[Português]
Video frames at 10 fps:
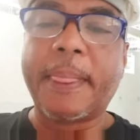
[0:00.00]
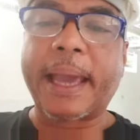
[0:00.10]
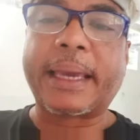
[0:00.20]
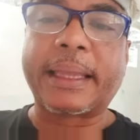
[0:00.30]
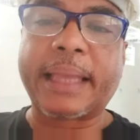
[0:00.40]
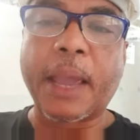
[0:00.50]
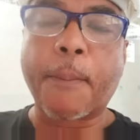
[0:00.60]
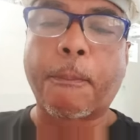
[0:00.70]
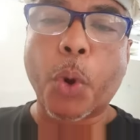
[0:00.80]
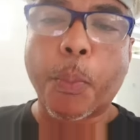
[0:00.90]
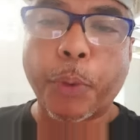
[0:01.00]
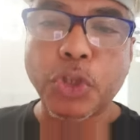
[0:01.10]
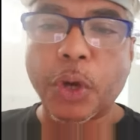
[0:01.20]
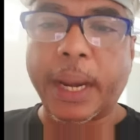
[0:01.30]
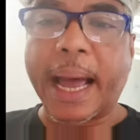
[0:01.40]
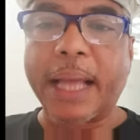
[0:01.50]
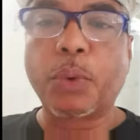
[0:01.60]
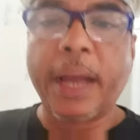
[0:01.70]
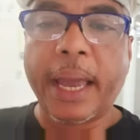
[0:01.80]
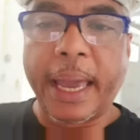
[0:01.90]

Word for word: né, que tem proporcionado